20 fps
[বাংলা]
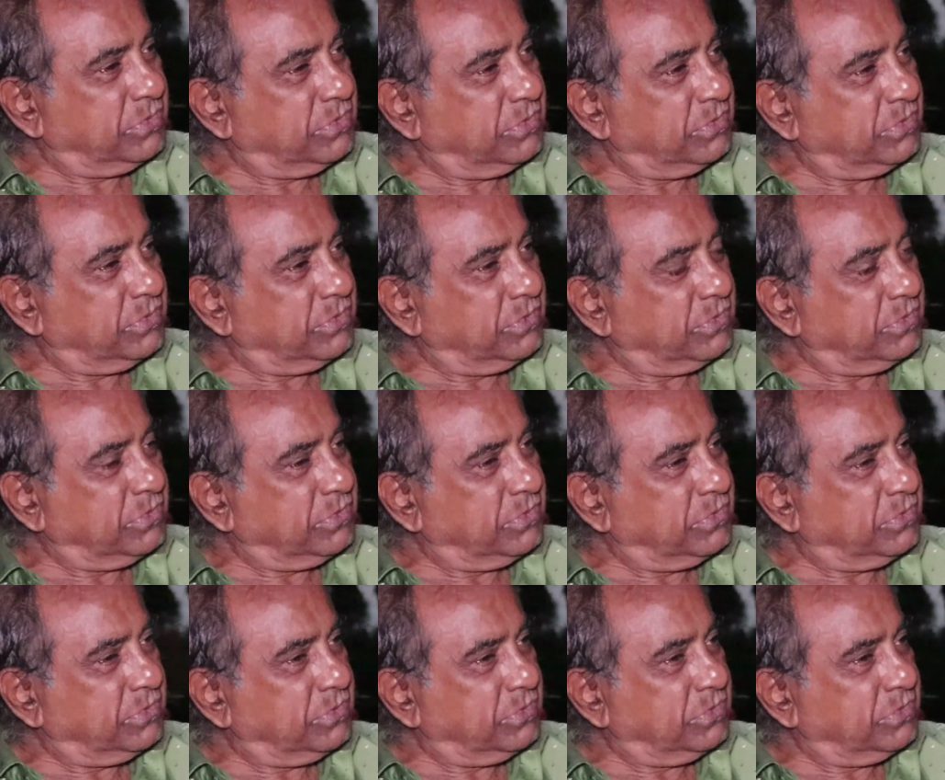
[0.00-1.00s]
চিত্রনায়িকা
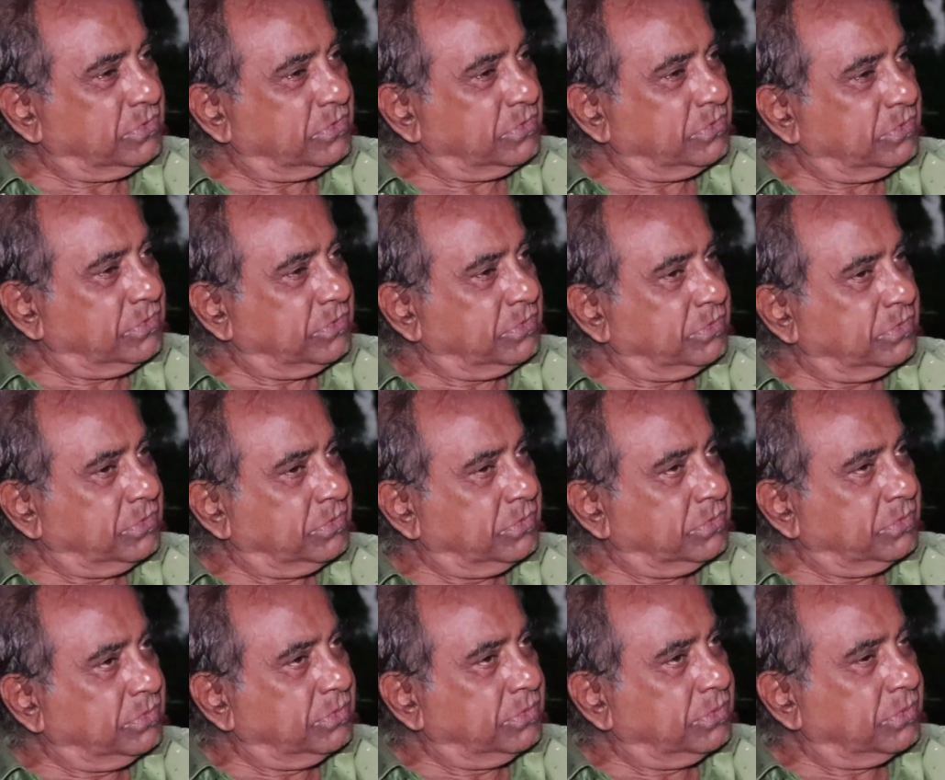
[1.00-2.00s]
হিসেবে আমরা তো
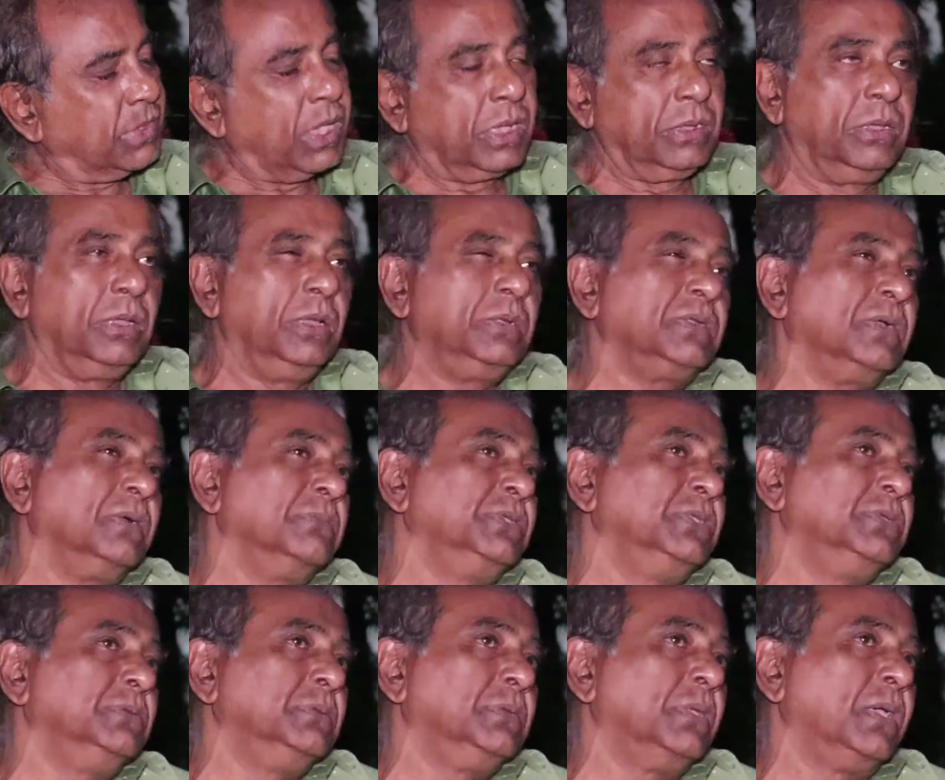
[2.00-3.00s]
সামনে পাচ্ছি না এটা
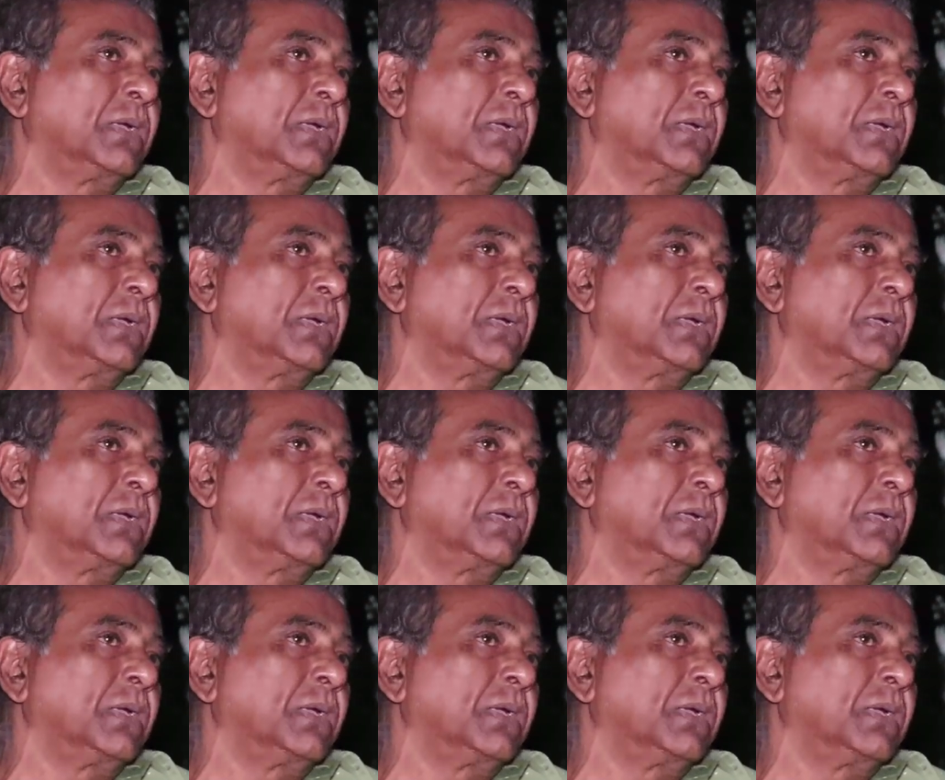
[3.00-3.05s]
আমি